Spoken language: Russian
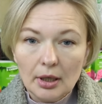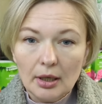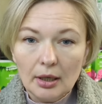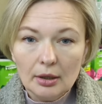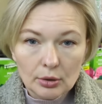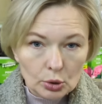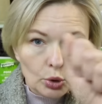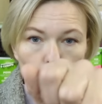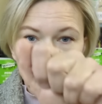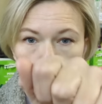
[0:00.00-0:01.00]
Эй,
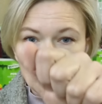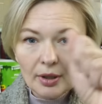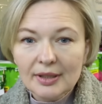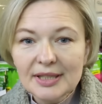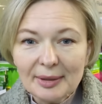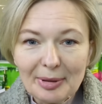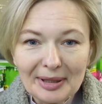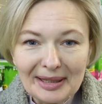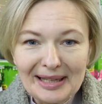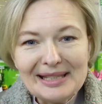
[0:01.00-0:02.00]
тук-тук!
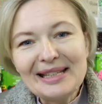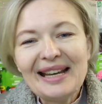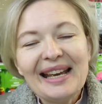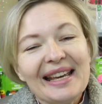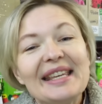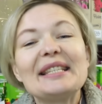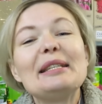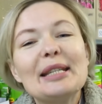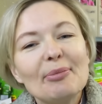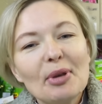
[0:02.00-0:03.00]
терпелка есть?
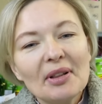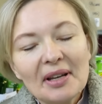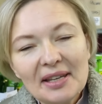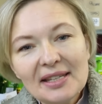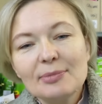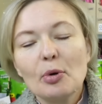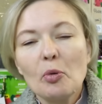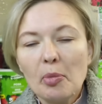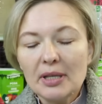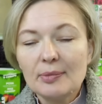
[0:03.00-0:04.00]
Если терпелка есть,
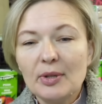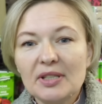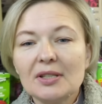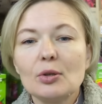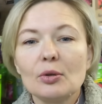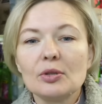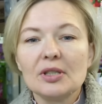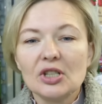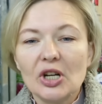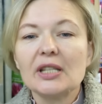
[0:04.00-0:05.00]
покупайте плетистую розу,
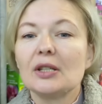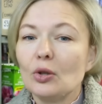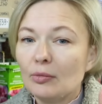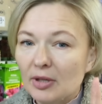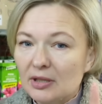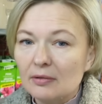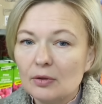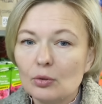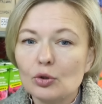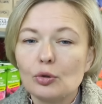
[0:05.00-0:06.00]
сажайте. Но имейте
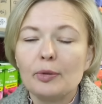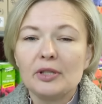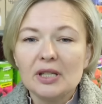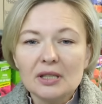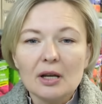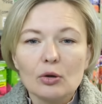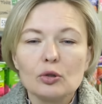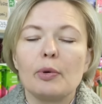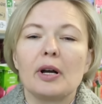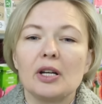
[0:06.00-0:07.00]
в виду, что плетистая
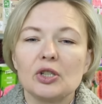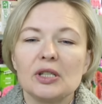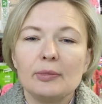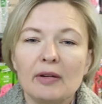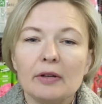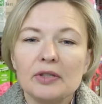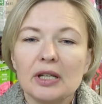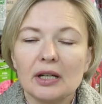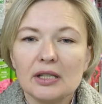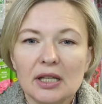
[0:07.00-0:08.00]
роза покажет себя во
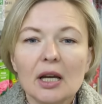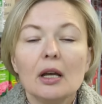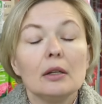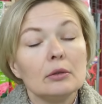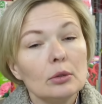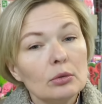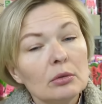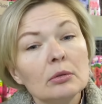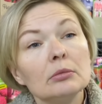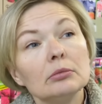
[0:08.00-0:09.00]
всей красе,
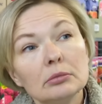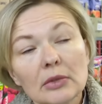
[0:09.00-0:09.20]
ну,